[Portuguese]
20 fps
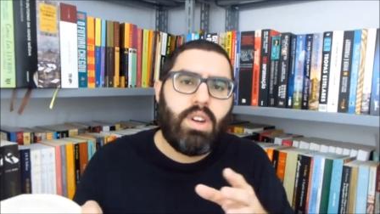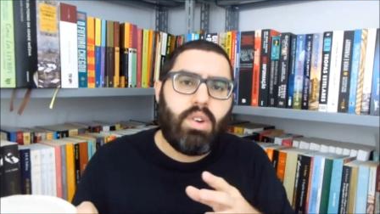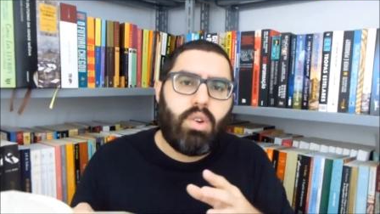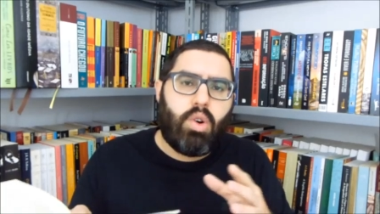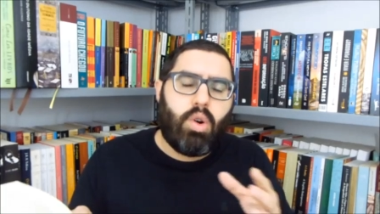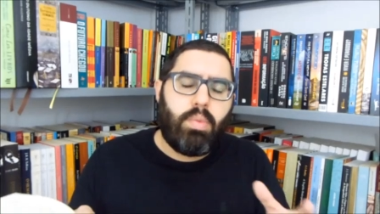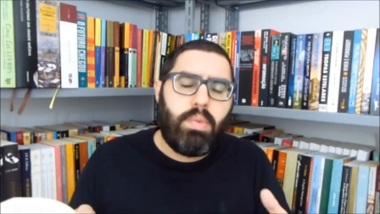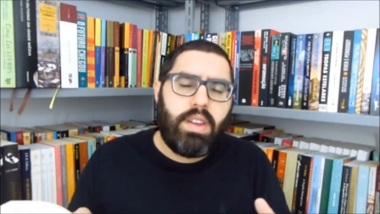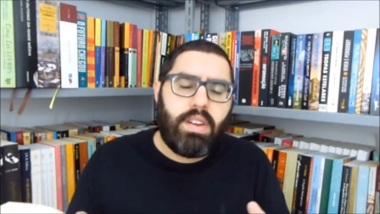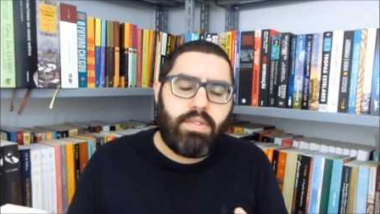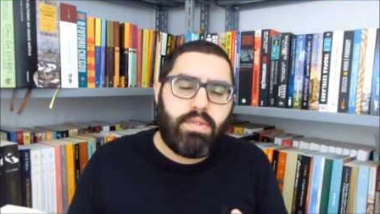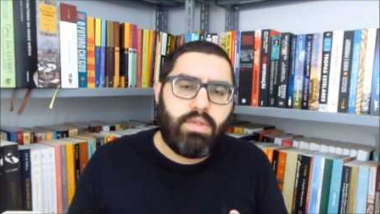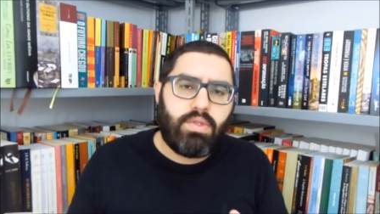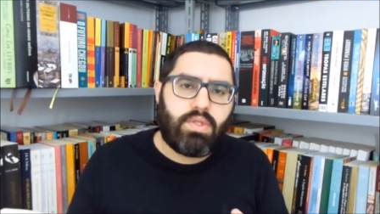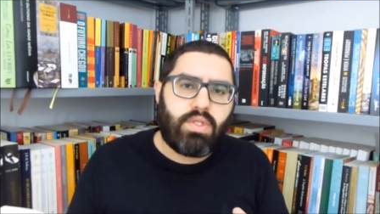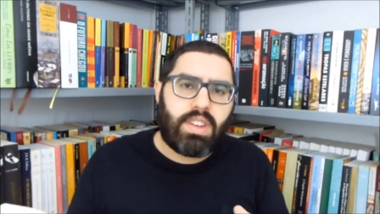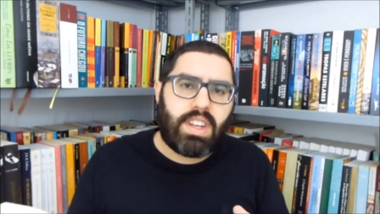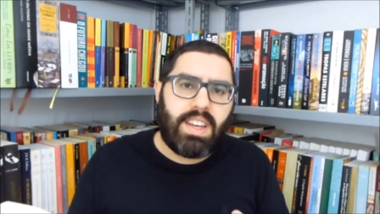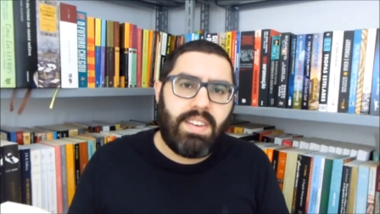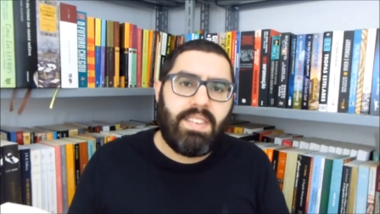como ia
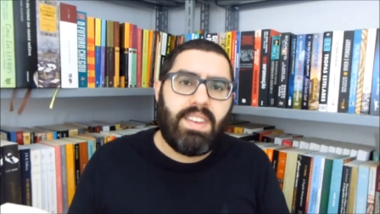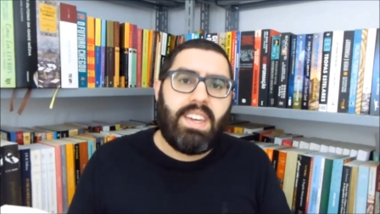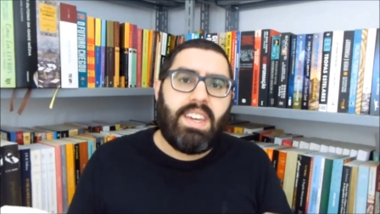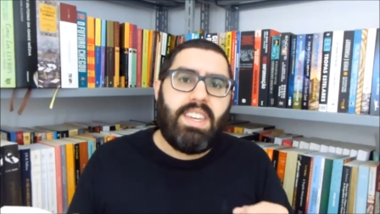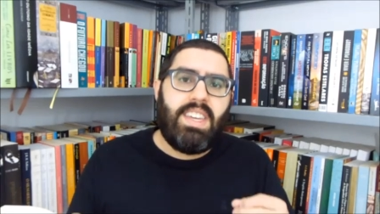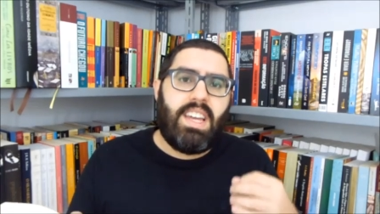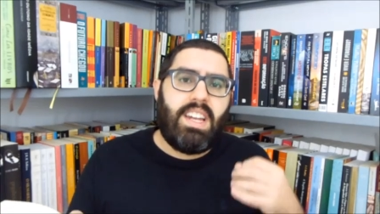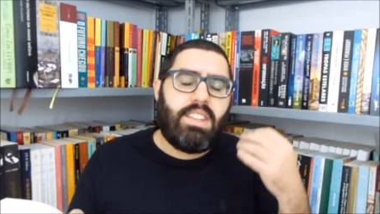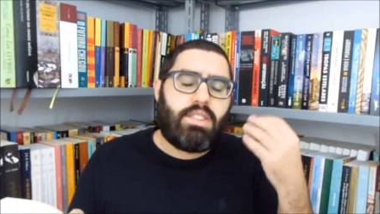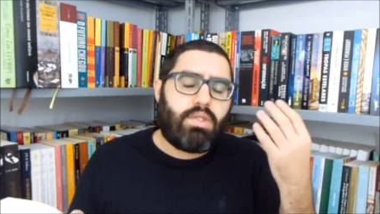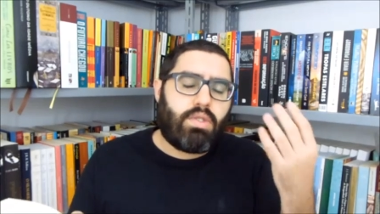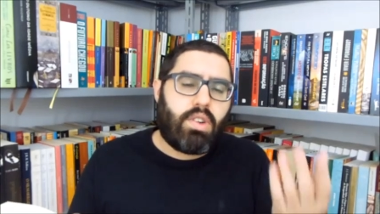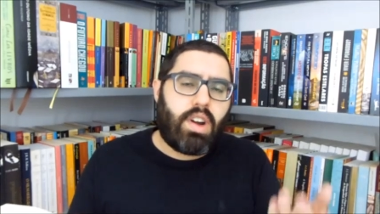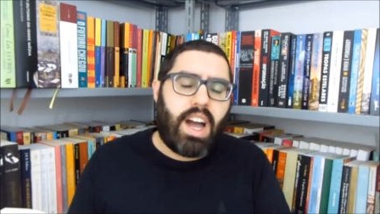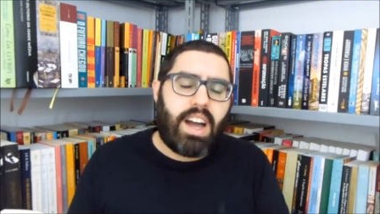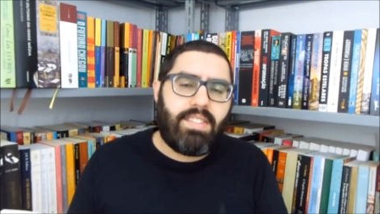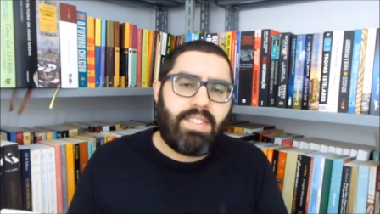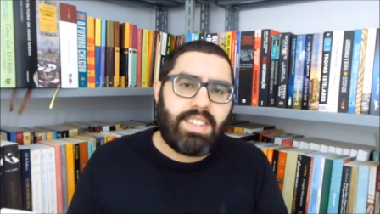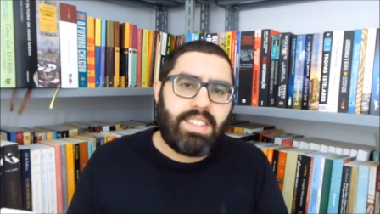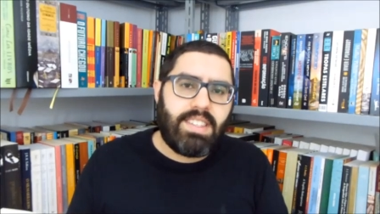funcionar, e ele
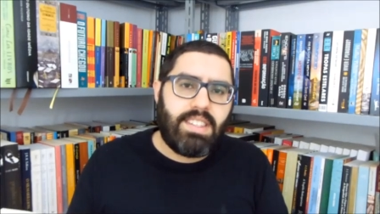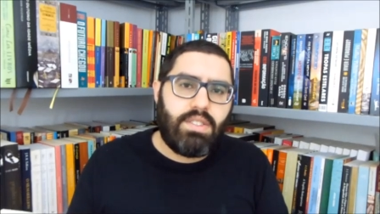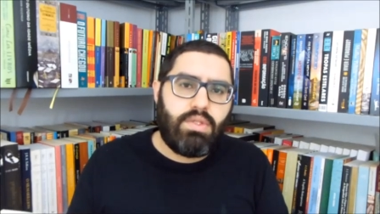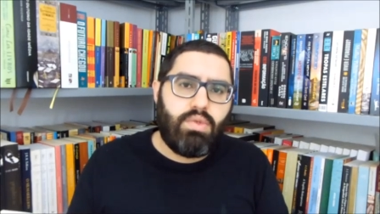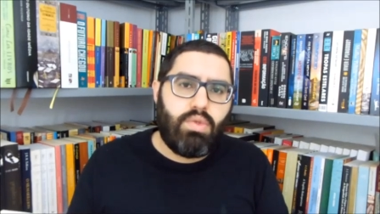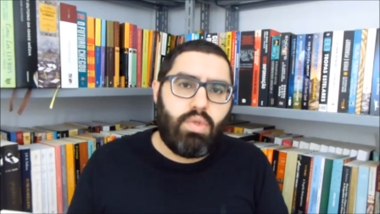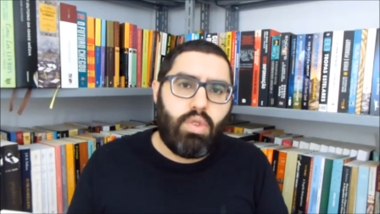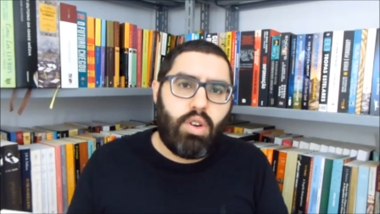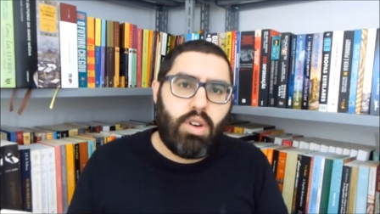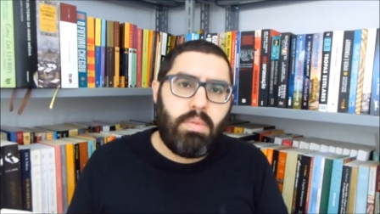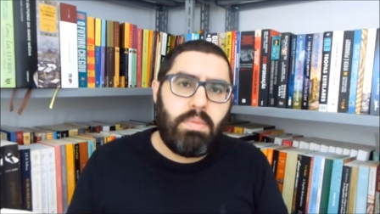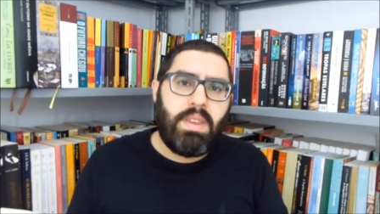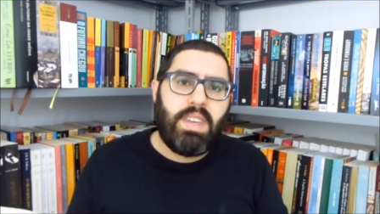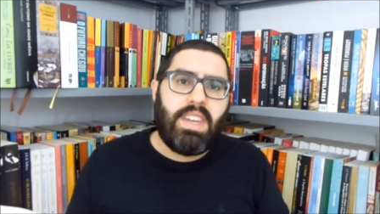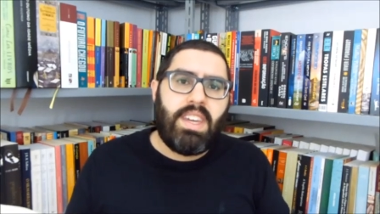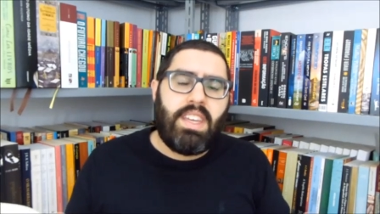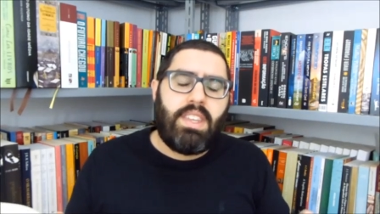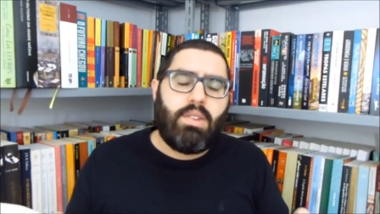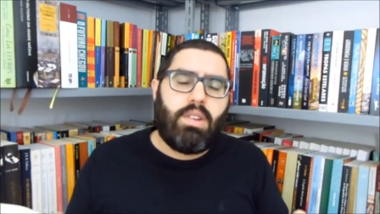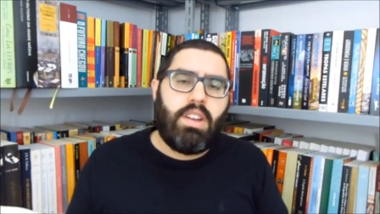trocava às vezes o nome.
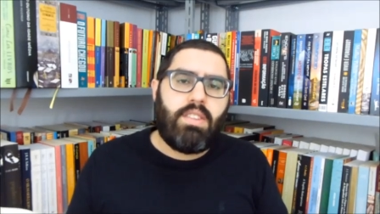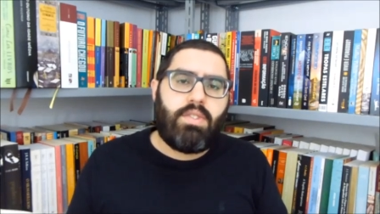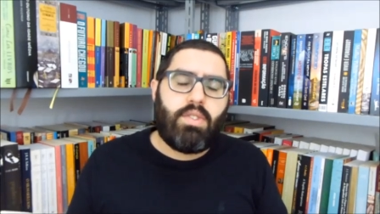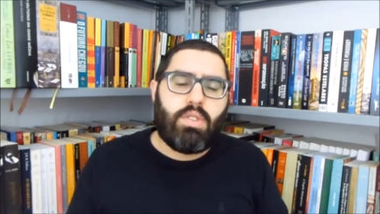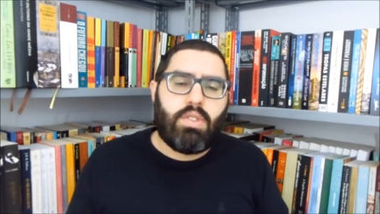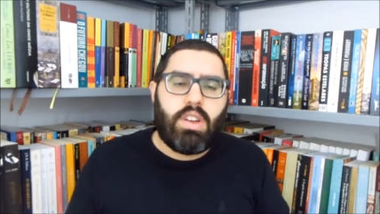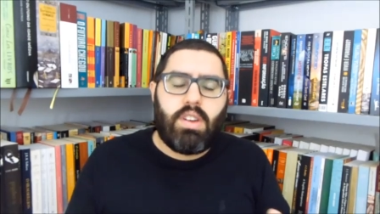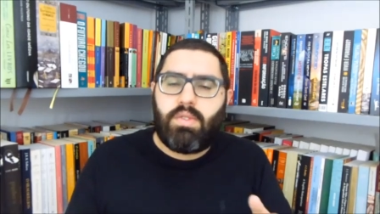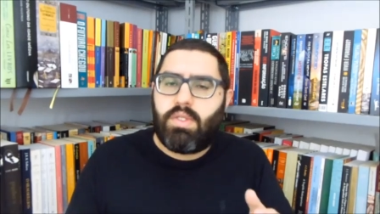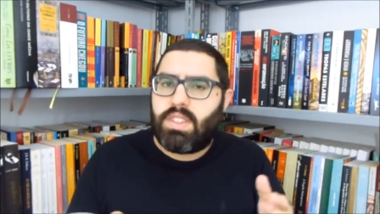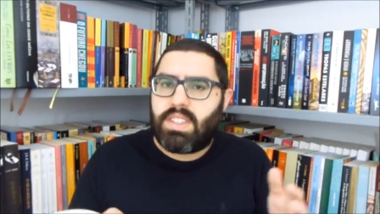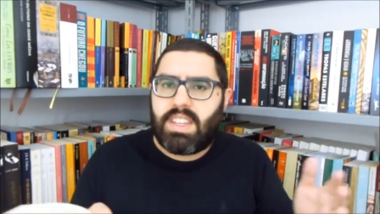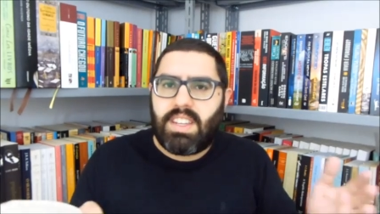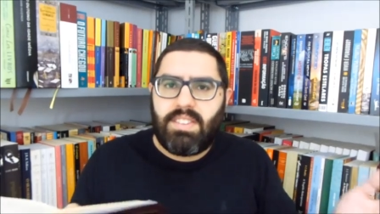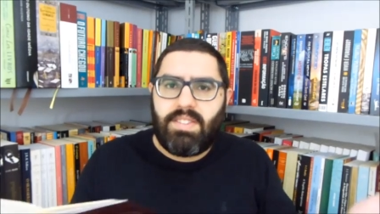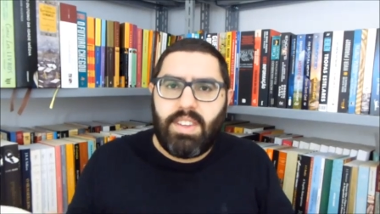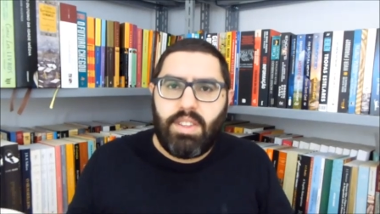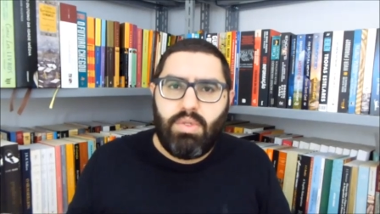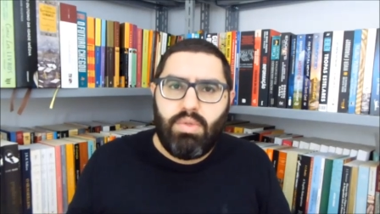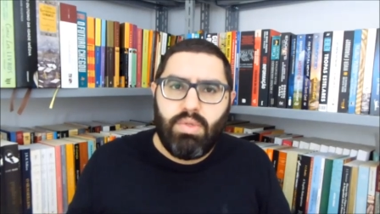Então ele falou: Eu vou
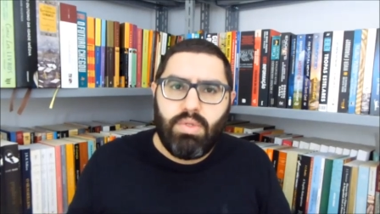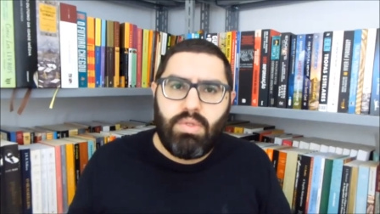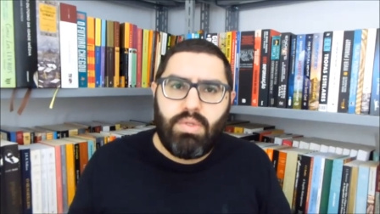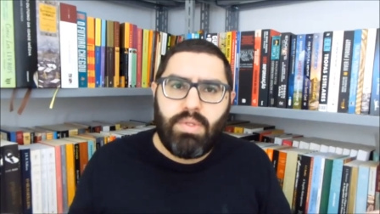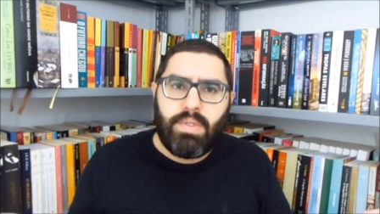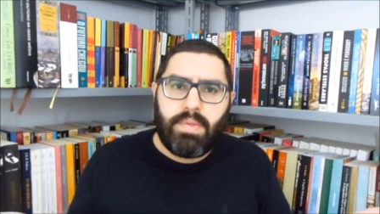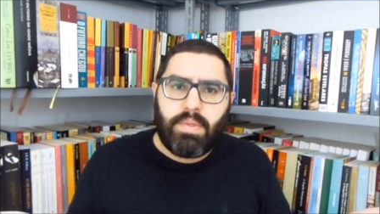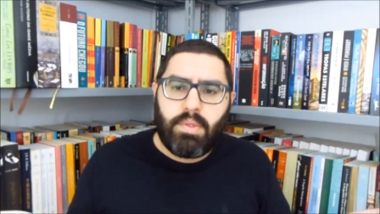escrever tudo,